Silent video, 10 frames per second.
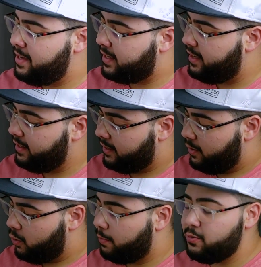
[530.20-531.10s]
mim aqui
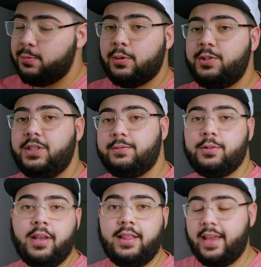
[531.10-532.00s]
como um
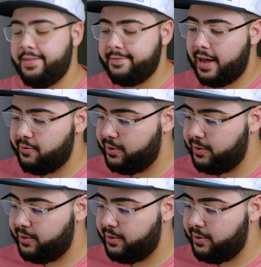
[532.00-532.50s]
dispositivo que tem vários